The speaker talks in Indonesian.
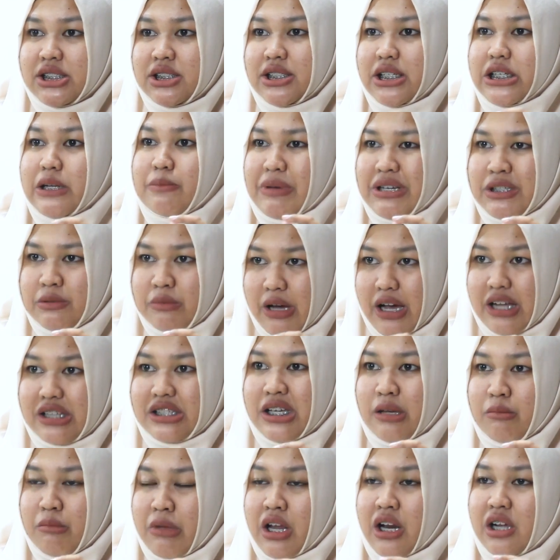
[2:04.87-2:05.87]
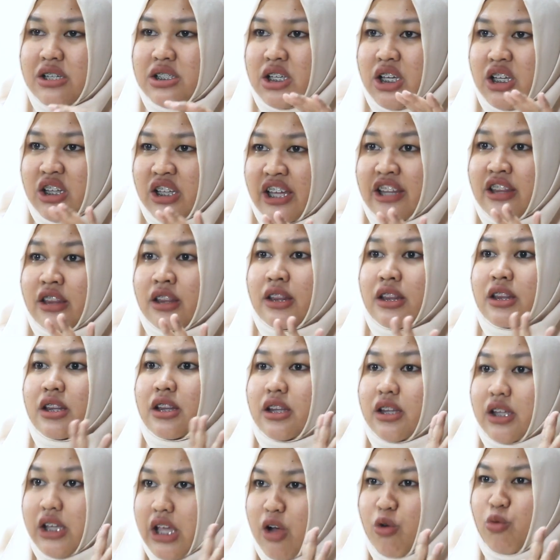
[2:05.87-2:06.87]
Jadi pas banget sama rasa KitKat
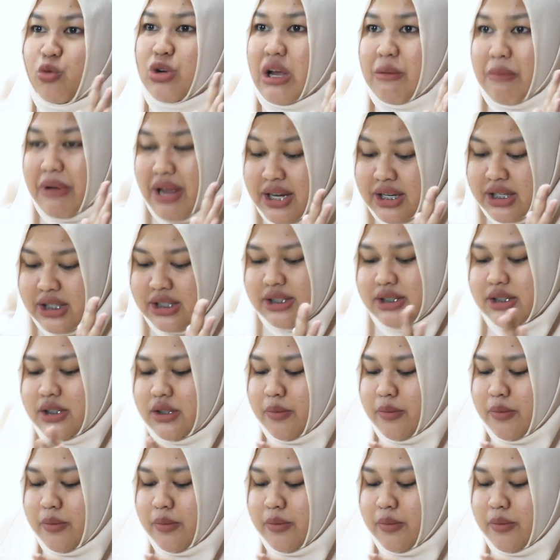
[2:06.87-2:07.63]
yang udah manis.